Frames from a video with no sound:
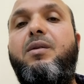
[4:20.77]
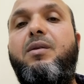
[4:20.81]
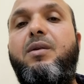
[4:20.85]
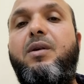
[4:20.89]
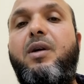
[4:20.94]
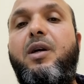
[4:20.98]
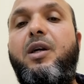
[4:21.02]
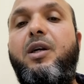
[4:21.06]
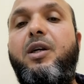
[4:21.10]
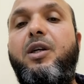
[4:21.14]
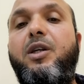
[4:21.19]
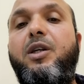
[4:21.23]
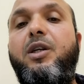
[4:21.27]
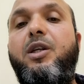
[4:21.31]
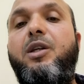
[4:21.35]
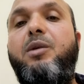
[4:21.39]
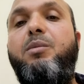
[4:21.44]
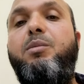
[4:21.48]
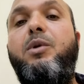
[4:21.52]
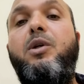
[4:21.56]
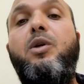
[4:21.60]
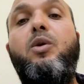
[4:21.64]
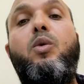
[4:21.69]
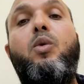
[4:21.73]

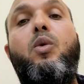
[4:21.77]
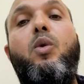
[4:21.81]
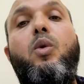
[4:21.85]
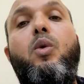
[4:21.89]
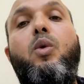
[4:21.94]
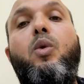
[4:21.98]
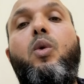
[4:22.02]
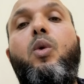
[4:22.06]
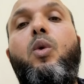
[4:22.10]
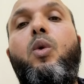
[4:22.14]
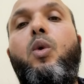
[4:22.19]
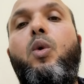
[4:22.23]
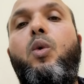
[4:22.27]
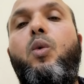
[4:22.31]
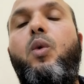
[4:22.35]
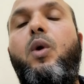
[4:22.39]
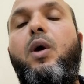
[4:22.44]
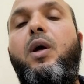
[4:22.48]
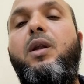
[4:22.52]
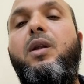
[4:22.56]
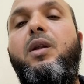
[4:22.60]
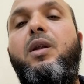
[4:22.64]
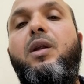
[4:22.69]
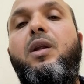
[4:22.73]
الرحيم قل
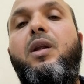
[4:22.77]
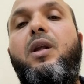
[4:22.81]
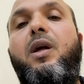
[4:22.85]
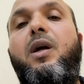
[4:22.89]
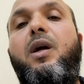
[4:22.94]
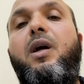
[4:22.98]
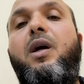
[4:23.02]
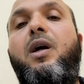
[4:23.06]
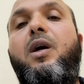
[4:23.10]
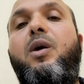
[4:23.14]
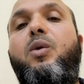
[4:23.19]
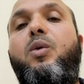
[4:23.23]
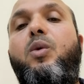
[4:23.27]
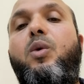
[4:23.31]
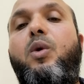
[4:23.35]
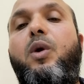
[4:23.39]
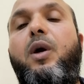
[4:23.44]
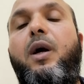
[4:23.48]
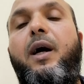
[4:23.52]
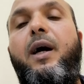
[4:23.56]
هو الله